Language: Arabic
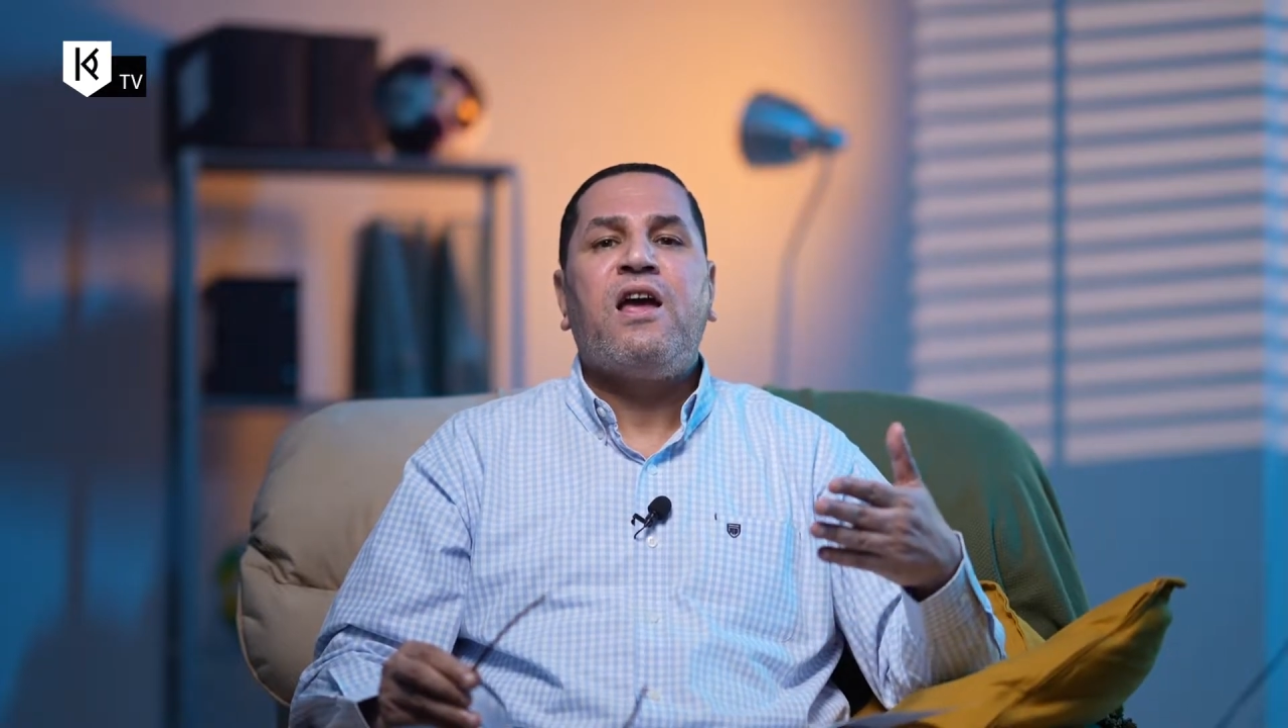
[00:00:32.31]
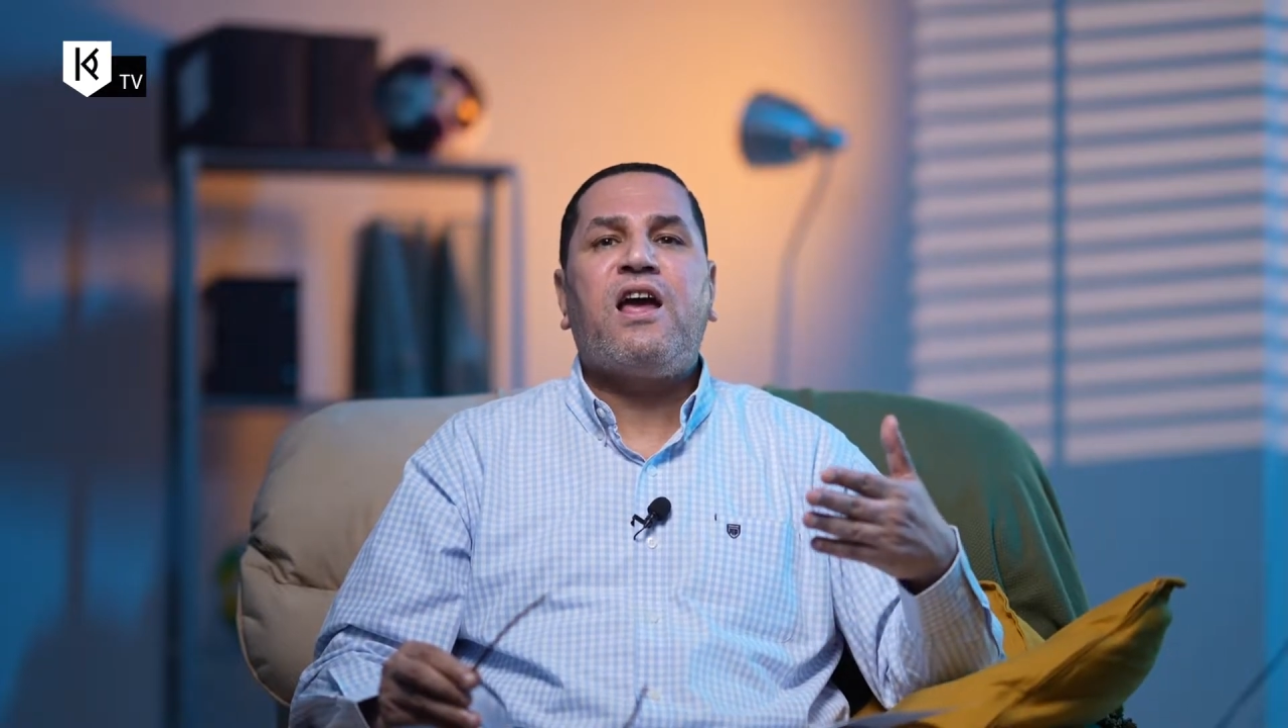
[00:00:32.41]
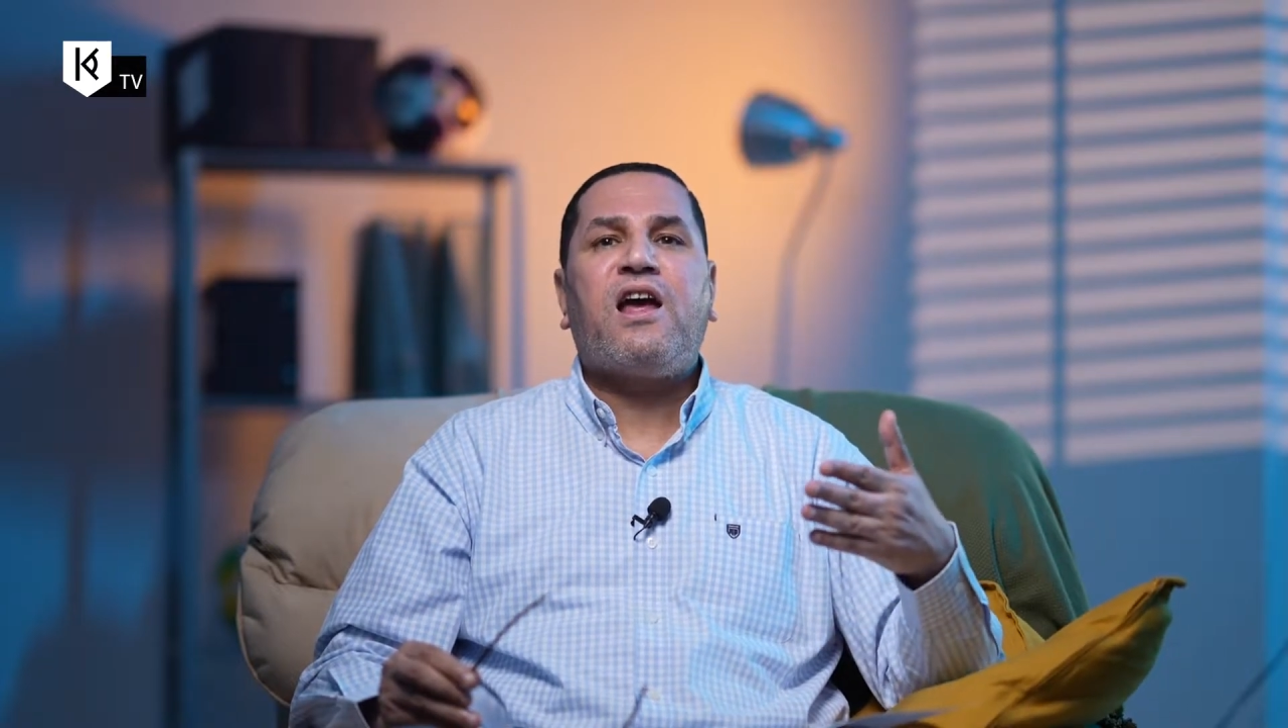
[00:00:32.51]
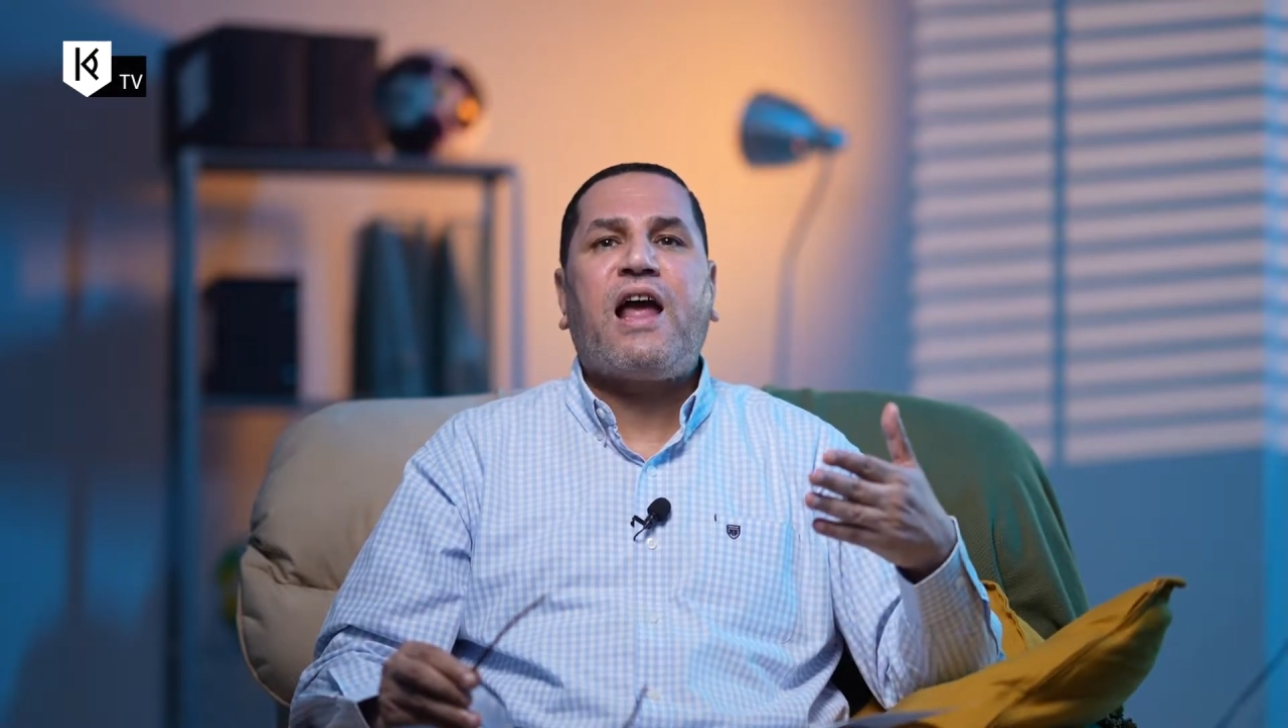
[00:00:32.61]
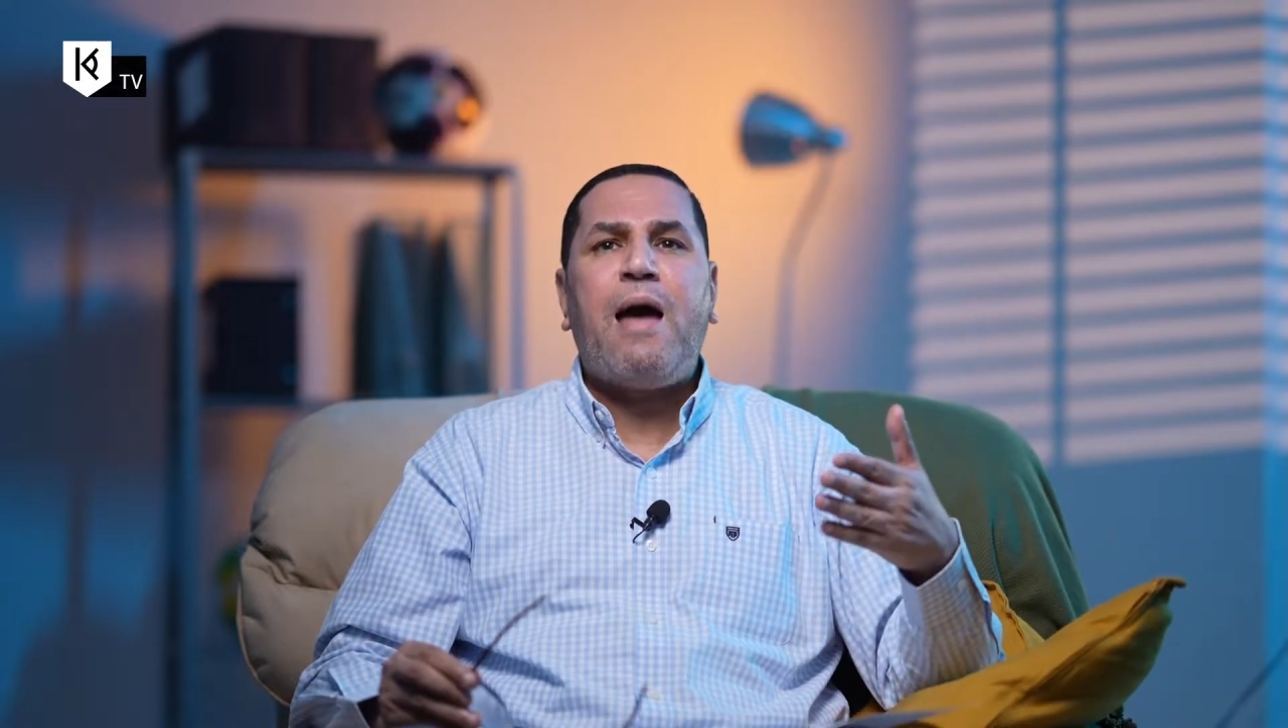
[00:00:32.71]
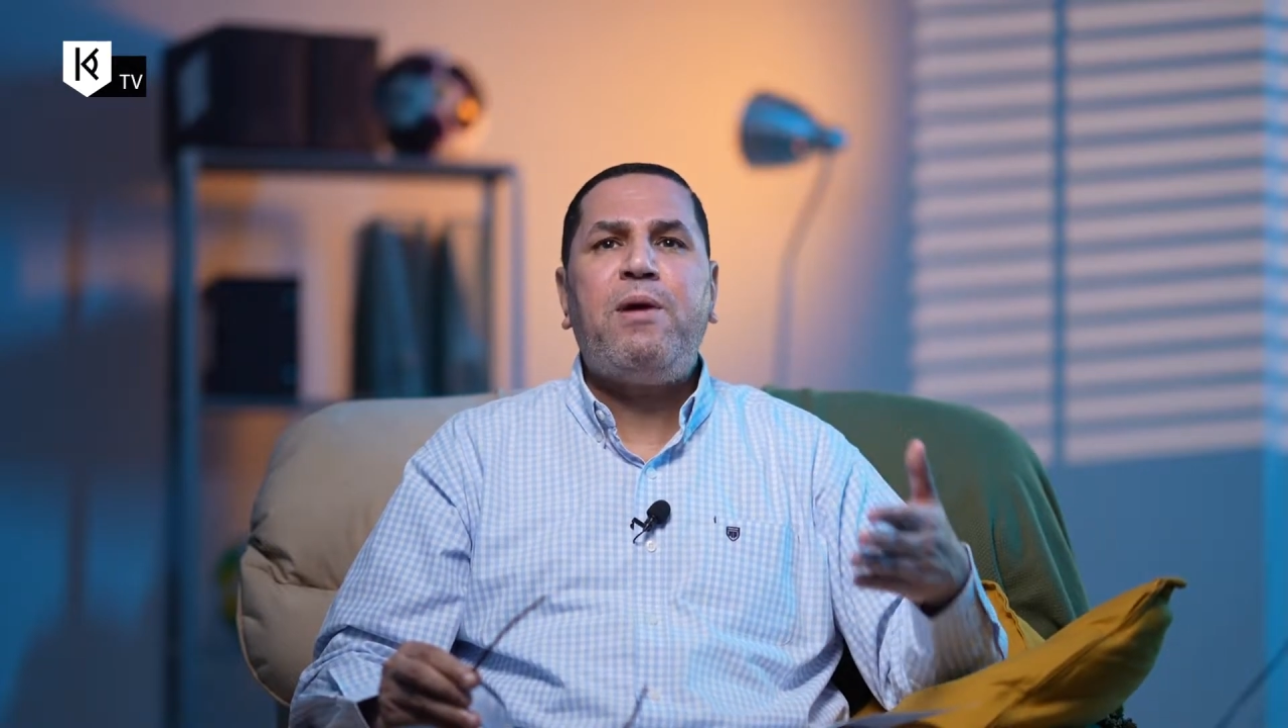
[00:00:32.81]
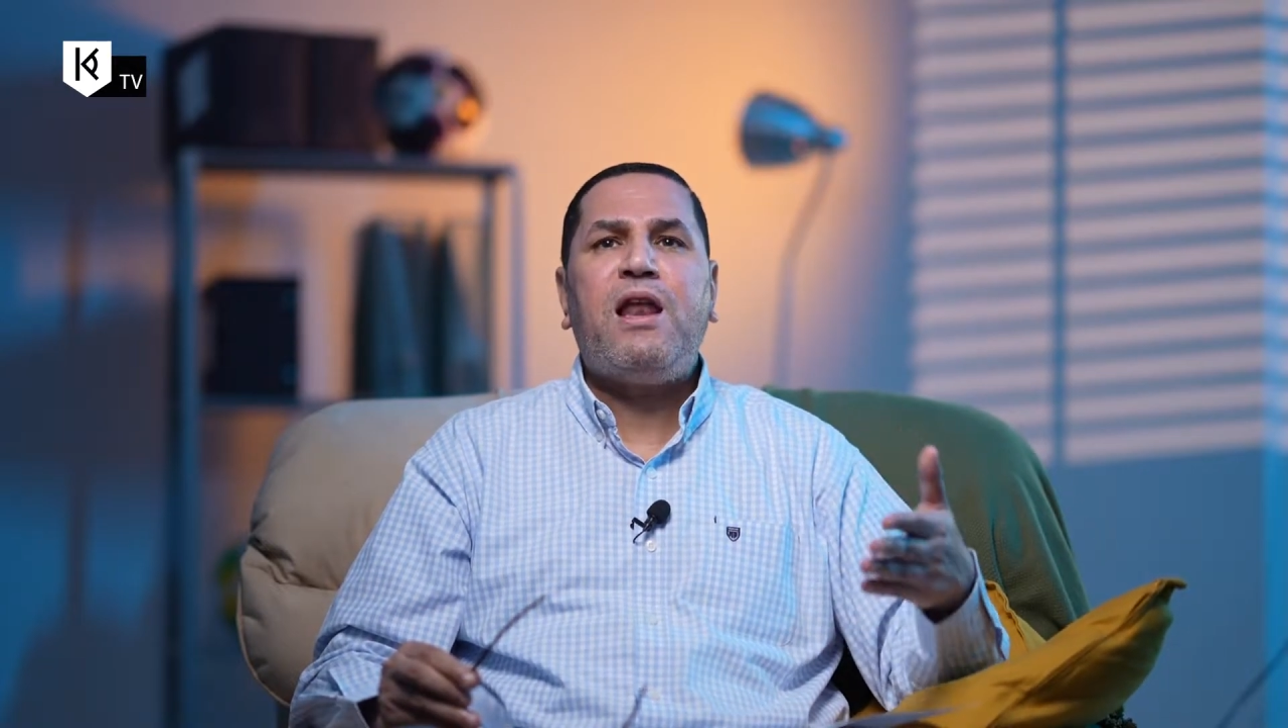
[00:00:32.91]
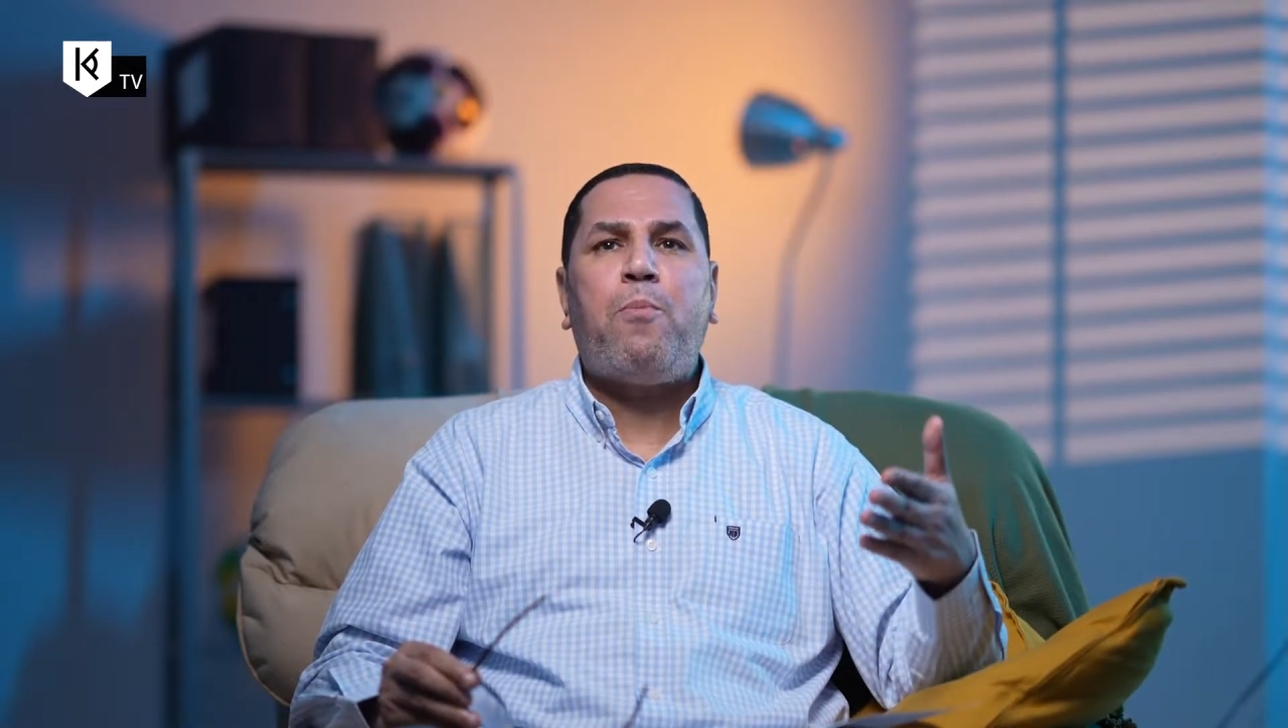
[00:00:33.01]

آه، كامل